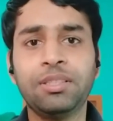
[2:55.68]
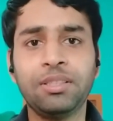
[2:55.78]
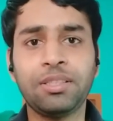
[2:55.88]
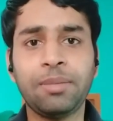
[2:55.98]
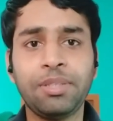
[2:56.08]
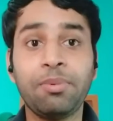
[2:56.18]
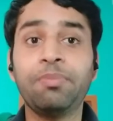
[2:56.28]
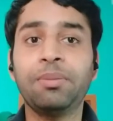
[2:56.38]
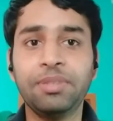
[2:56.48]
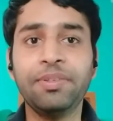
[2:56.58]
इस हिसाब से
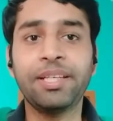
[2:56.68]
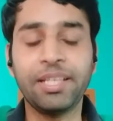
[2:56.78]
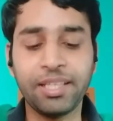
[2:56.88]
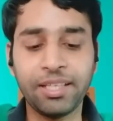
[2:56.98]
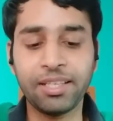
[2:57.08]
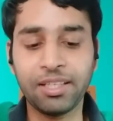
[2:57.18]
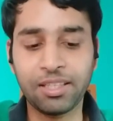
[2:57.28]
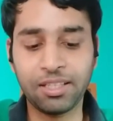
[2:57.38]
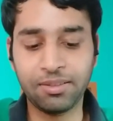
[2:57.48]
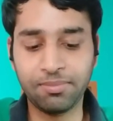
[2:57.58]
वह पबजी भी खेल के देख
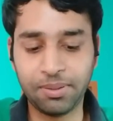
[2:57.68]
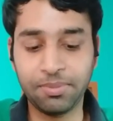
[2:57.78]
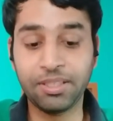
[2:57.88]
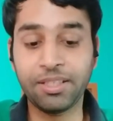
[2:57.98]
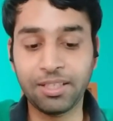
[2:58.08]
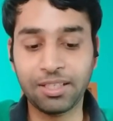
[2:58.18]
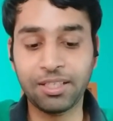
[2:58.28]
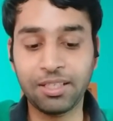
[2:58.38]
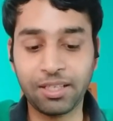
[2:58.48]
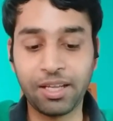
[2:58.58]
लेते हैं पबजी खेल
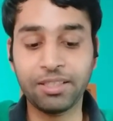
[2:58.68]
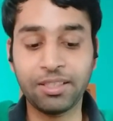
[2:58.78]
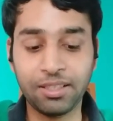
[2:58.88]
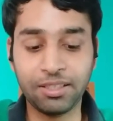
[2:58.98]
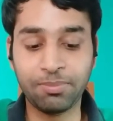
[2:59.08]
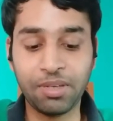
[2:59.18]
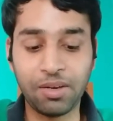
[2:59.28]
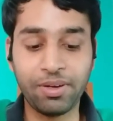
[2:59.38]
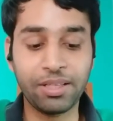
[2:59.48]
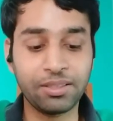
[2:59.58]
के कैसा इसमें
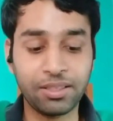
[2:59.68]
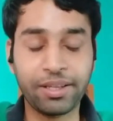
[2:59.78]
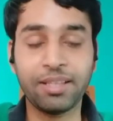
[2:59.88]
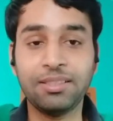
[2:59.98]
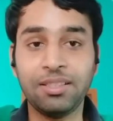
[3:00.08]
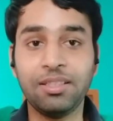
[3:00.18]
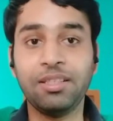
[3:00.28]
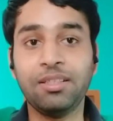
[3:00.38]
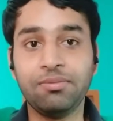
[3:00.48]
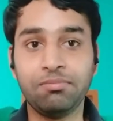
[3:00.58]
आवाज़ का कैसे
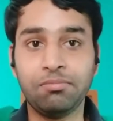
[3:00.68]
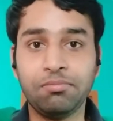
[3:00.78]
है